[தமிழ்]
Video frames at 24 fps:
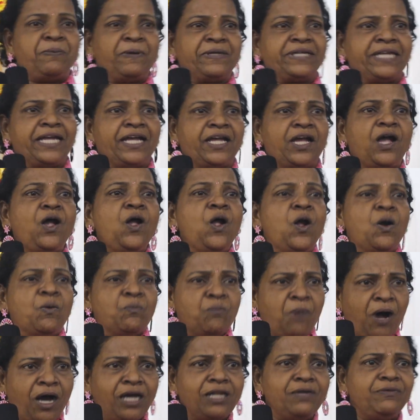இப்படிப்பட்ட
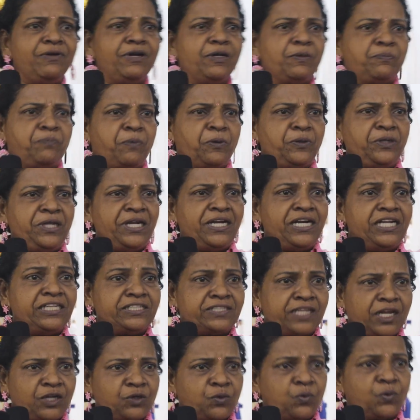மாறுவேட
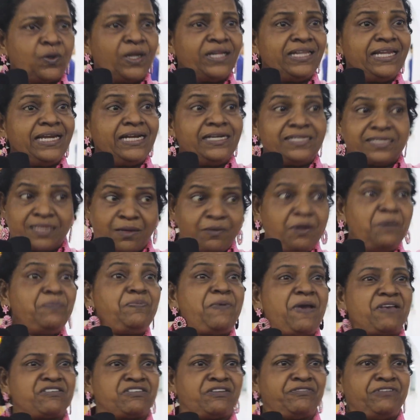போட்டிகளில் தன்
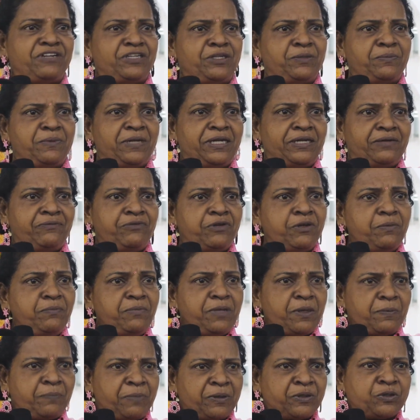குழந்தைகள் தமிழ் பேச வேண்டும்
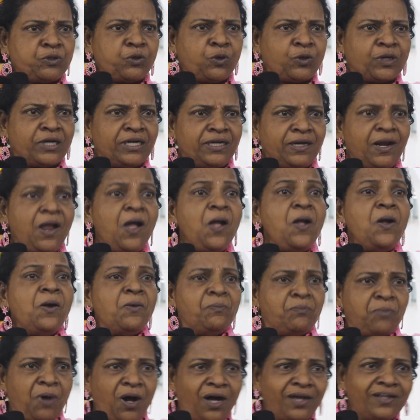என்று விரும்பிய
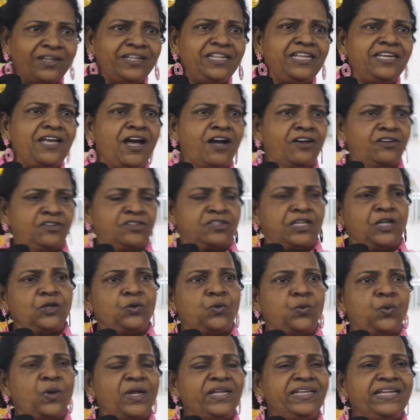பெற்றோர்கள்
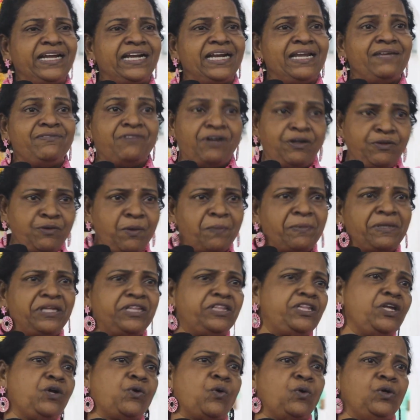பாரதியாக தன் குழந்தைகளை
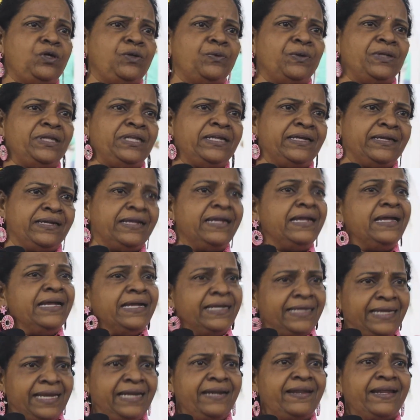வடிவமைத்து கொண்டு
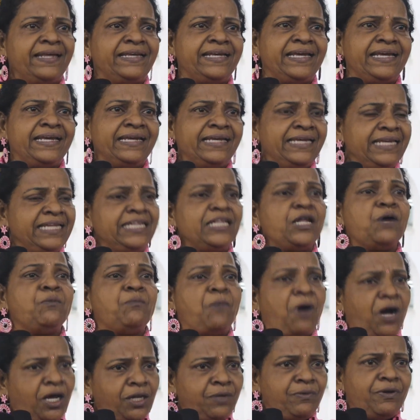வந்து இன்றைக்கு
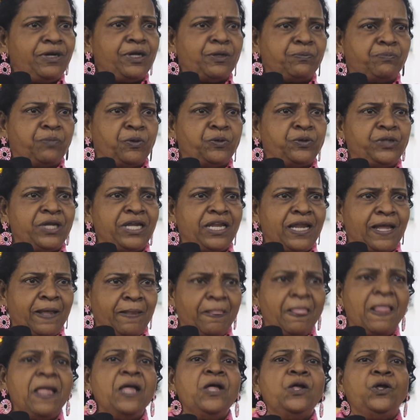இந்த மாறுவேட
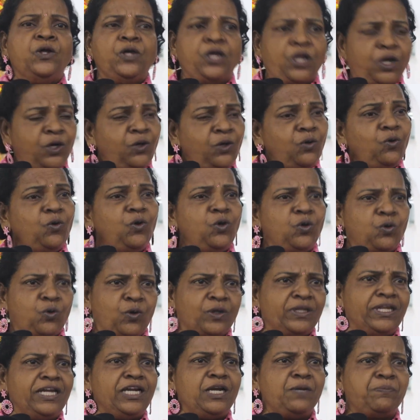போட்டியிலே
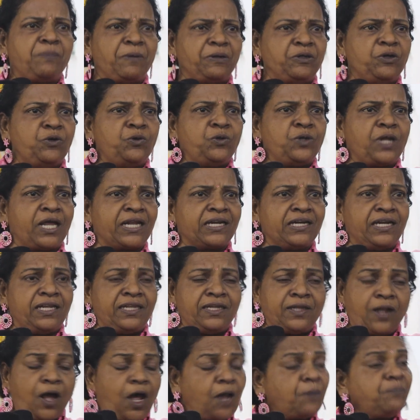இருநூறு குழந்தைகள் பங்கு
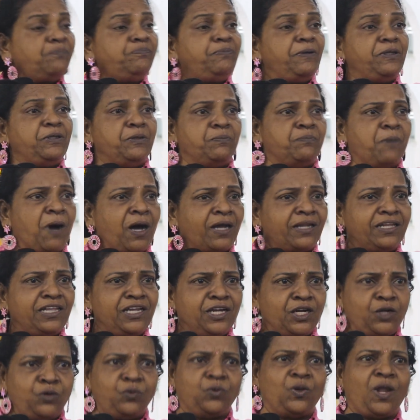கொண்டார்கள் நாற்பது
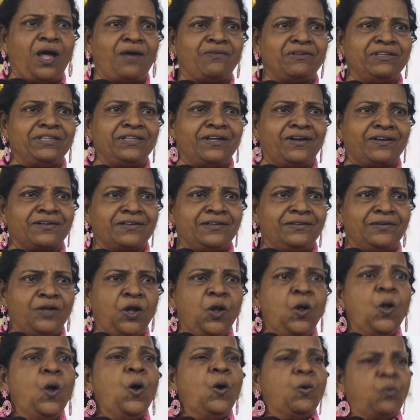பாரதிகள் உலா
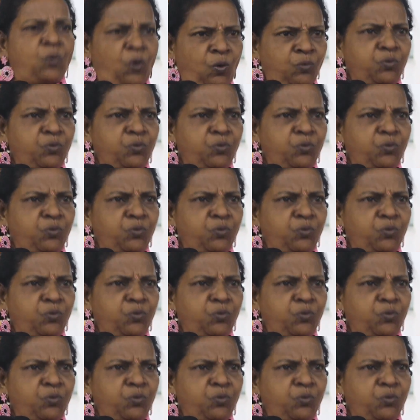வந்தார்கள்